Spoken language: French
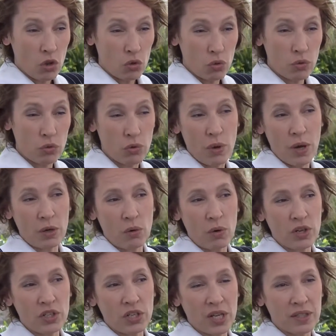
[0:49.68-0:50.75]
tout ce à
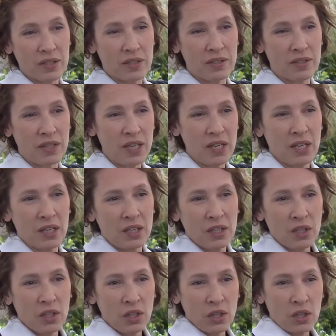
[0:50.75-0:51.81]
quoi j'ai assisté.
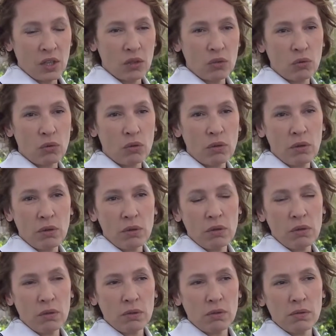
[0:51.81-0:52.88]
Donc,
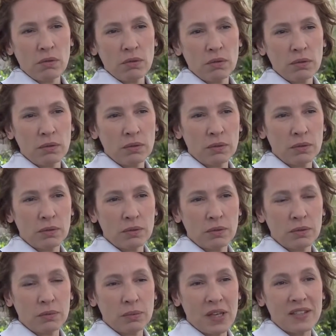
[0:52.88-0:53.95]
euh,
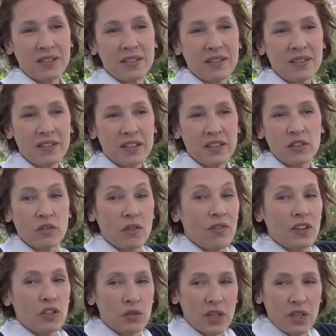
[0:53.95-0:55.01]
bah, c'est,
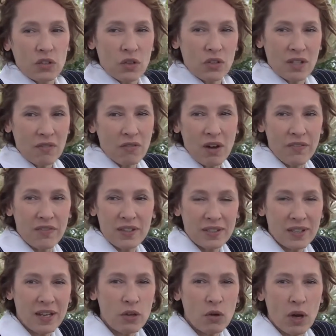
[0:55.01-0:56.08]
enfin, je veux dire, sans avoir fait
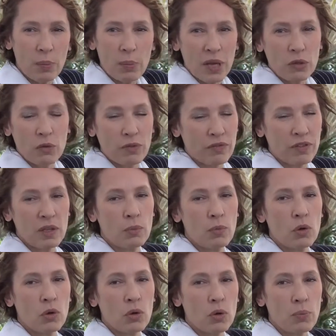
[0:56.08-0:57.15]
ça, il n'y aurait pas de film
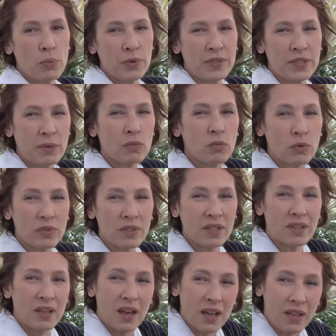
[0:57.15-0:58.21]
euh, possible. Donc,
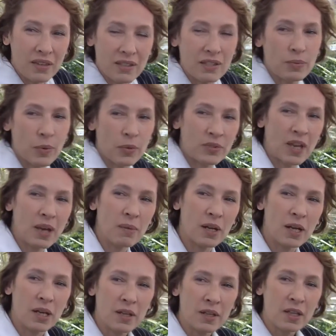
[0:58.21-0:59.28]
c'était indispensable.
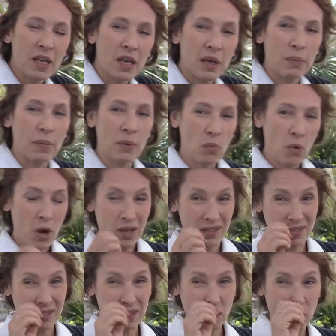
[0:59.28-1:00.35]
Mais moi, à
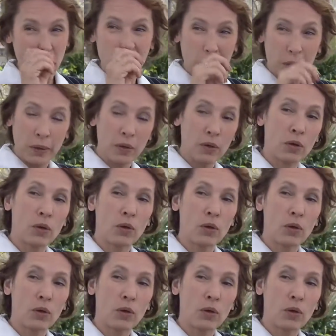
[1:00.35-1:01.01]
titre euh,